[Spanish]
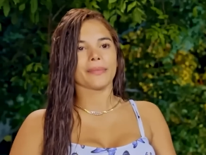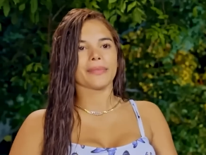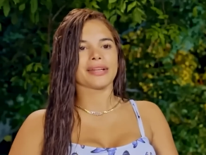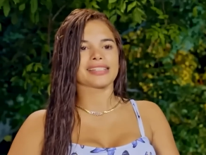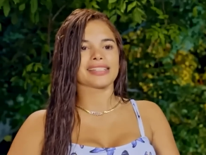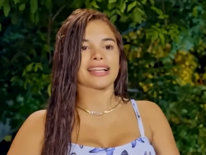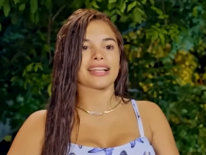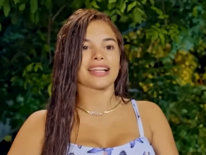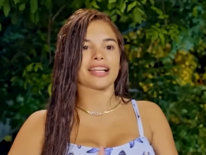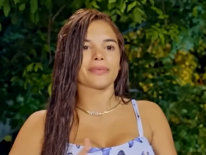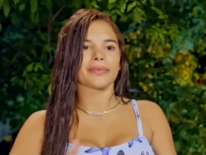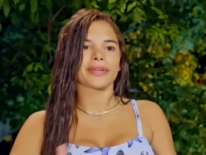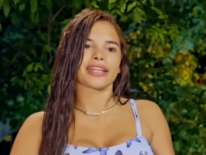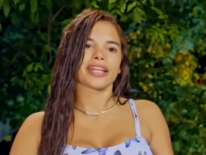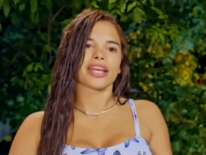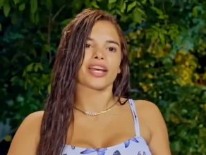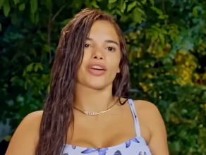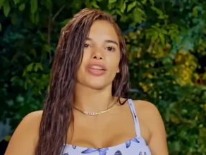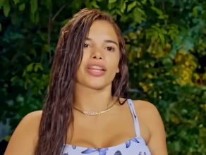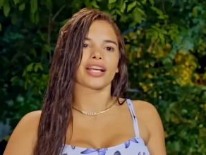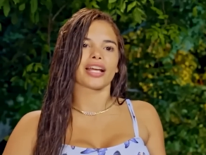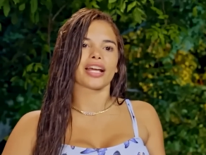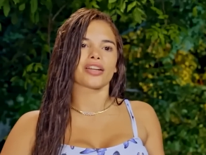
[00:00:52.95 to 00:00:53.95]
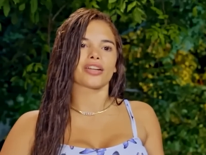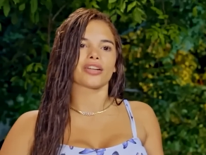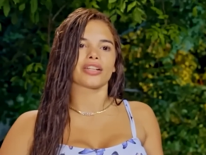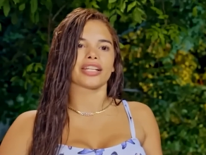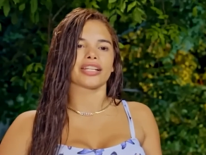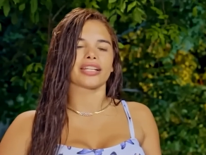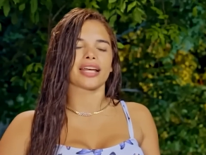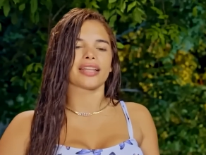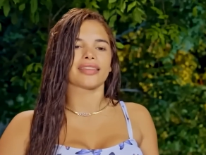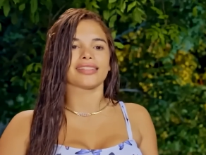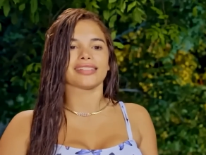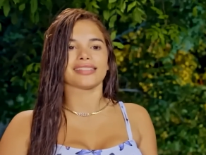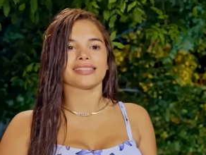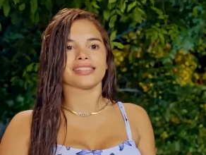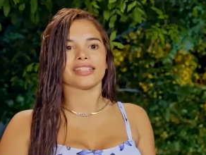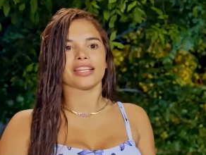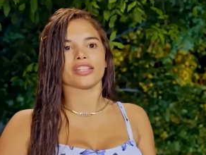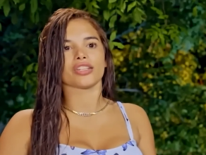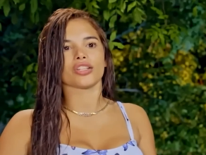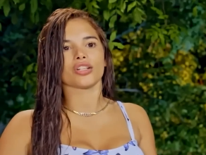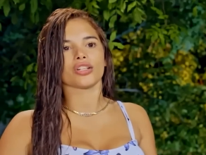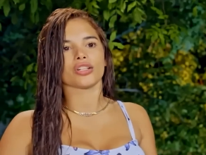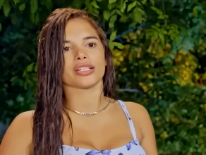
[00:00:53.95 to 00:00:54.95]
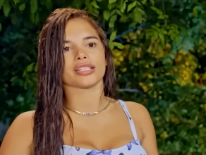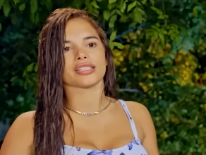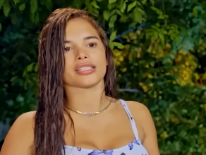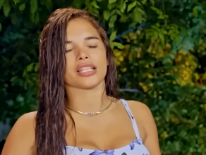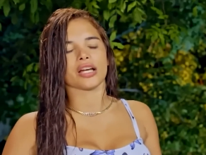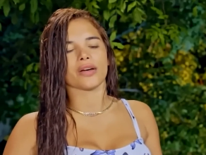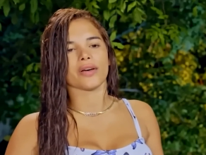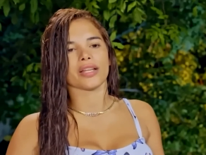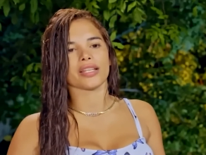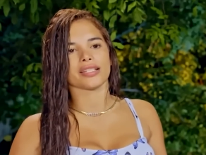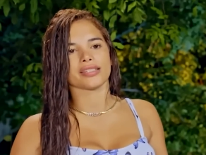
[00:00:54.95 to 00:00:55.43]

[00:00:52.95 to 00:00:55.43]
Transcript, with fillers: y me sale el video de Carolina diciendo lo que estaba